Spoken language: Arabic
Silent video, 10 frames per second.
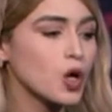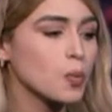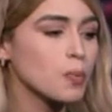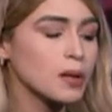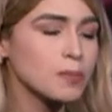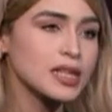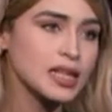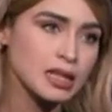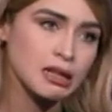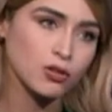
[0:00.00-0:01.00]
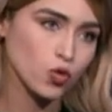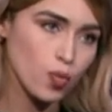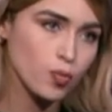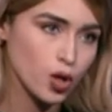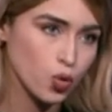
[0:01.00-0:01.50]
هم البنتين
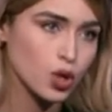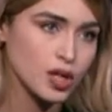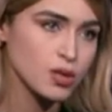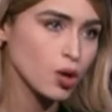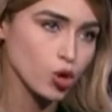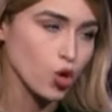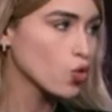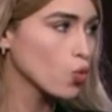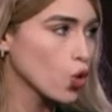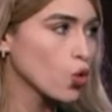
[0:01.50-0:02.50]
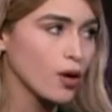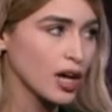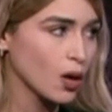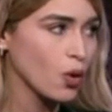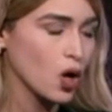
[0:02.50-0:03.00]
عندهم لوكيميا وشعرهم كله
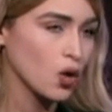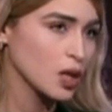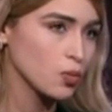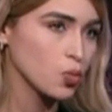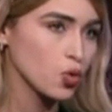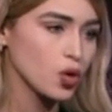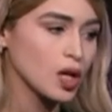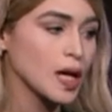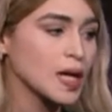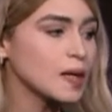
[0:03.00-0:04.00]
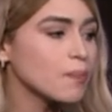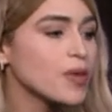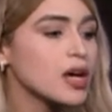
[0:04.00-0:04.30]
واقع وحواجبهم أيوة. وكل حاجه